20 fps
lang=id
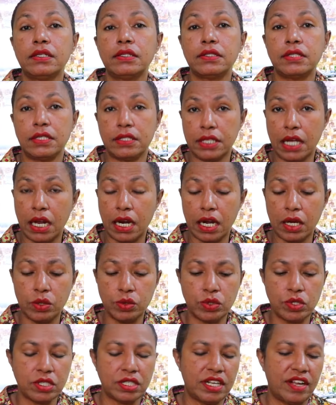secara
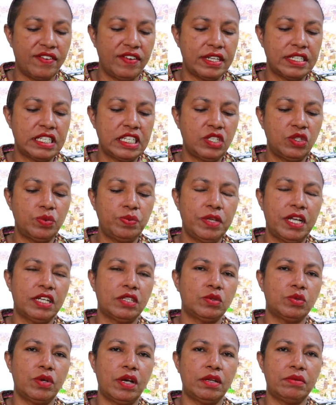khusus nafas hidup
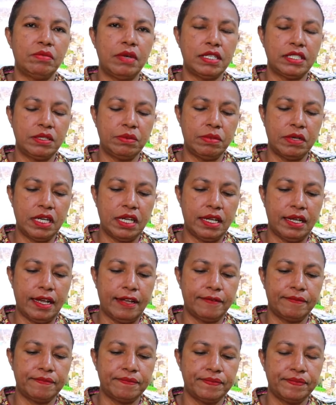yang Tuhan masih
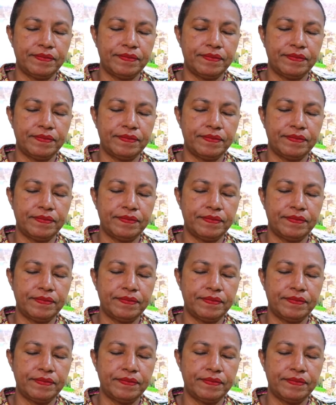berikan